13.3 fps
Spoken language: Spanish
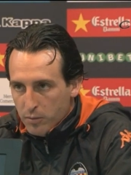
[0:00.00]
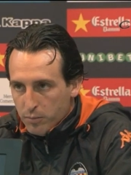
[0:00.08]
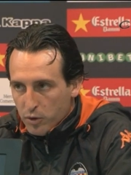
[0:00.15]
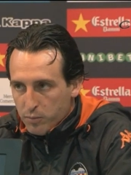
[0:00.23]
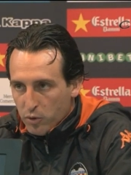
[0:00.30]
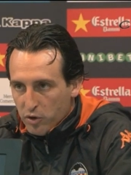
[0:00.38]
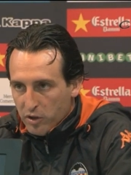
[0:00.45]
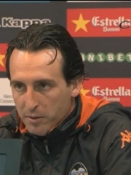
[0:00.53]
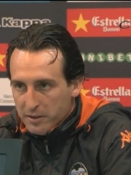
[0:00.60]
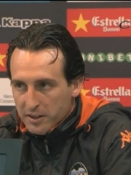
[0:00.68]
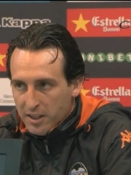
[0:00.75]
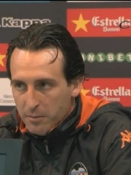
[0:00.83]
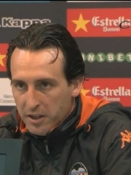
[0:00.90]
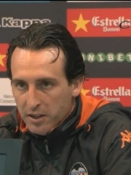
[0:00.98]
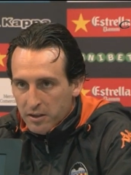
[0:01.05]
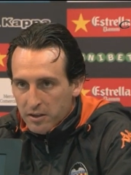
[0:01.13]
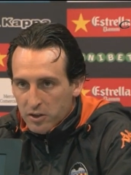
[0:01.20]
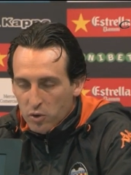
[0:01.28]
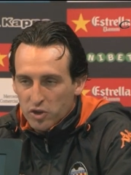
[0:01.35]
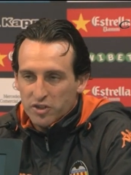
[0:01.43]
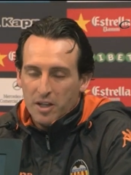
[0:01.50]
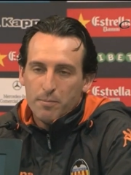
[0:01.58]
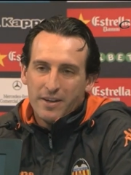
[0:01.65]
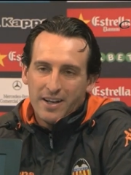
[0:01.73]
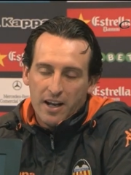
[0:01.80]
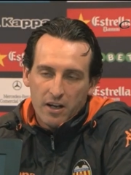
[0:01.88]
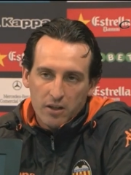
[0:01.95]
pues posiblemente también no esté
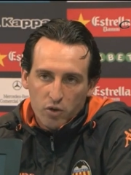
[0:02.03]
para